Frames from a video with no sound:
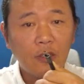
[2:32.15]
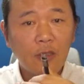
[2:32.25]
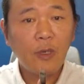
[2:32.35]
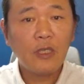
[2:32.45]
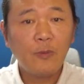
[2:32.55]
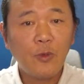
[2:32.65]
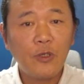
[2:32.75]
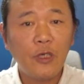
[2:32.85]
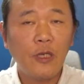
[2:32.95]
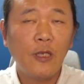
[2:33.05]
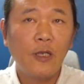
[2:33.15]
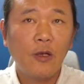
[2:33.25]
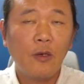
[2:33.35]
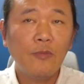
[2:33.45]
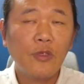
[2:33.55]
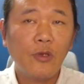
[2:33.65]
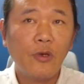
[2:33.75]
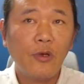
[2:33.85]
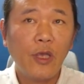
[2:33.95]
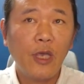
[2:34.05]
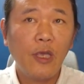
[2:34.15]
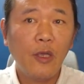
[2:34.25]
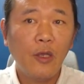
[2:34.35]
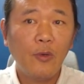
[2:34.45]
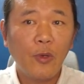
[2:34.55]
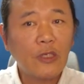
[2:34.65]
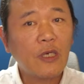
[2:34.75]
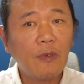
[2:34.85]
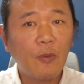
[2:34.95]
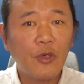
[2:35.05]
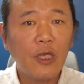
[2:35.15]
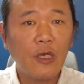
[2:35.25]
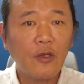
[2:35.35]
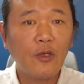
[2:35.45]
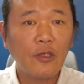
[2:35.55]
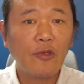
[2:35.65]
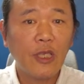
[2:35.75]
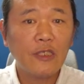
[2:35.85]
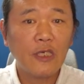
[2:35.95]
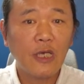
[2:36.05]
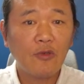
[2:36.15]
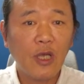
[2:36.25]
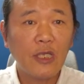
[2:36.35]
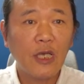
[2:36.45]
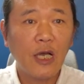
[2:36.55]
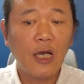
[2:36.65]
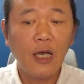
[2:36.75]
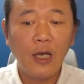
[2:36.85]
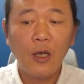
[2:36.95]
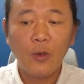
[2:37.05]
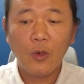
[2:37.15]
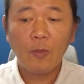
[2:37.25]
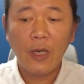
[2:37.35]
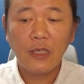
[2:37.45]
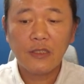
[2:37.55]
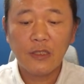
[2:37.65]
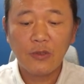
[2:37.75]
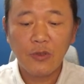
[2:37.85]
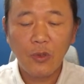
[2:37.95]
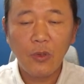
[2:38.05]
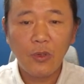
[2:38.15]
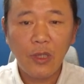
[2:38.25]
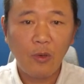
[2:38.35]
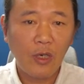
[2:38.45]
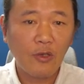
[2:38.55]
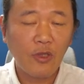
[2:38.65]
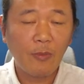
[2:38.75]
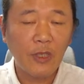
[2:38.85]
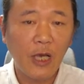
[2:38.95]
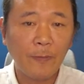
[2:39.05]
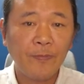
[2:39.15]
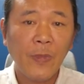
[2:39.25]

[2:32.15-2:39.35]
스마트폰을 컴퓨터의 외장 메모리 그런 형태로 인식하기도 하니까 그런 방식으로 사용을 하기도 합니다.